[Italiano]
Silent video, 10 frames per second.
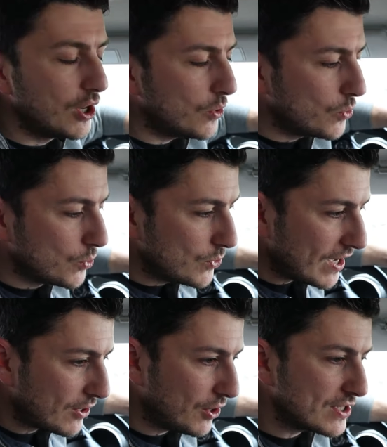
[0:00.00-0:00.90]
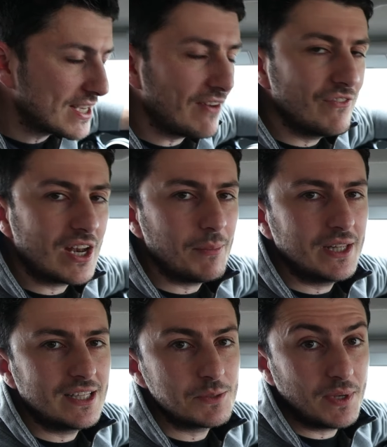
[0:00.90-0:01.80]
e una cosa
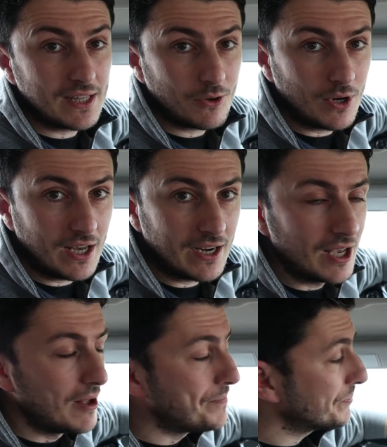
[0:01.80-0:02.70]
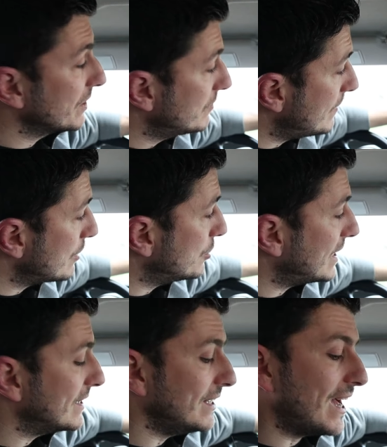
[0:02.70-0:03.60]
veramente spettacolare. Vi vengono
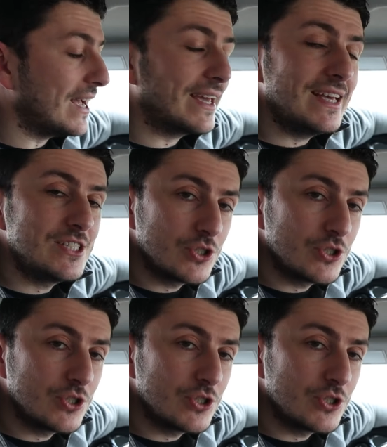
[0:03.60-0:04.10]
dati anche i